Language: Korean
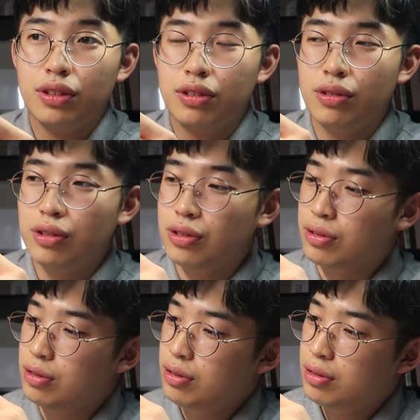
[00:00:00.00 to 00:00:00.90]

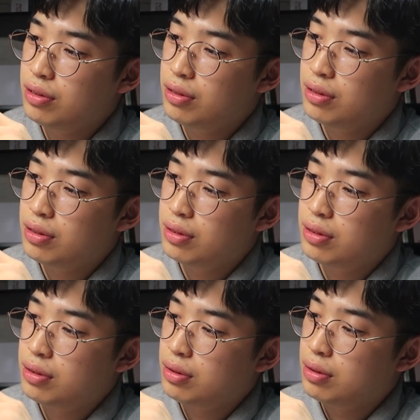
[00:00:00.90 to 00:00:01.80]
그거거든요
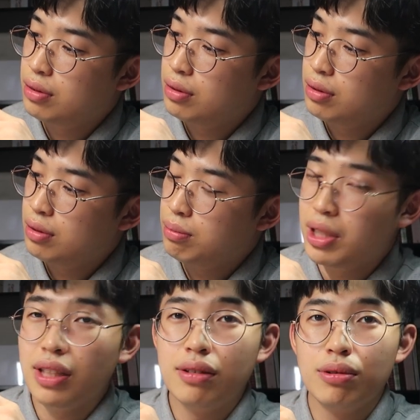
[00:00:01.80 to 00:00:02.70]

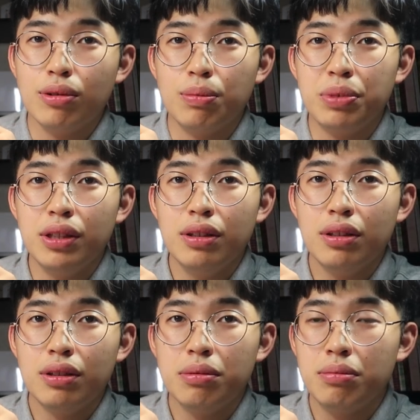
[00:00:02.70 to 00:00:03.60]
마이크로 오핀?
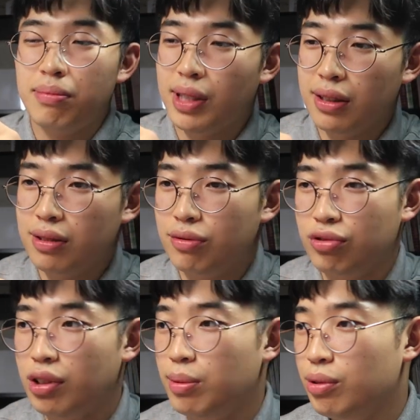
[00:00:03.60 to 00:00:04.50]
마이
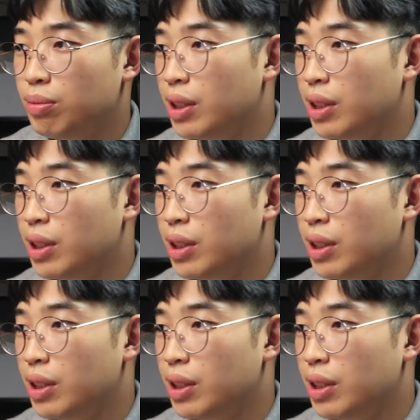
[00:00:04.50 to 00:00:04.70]
누가 봐도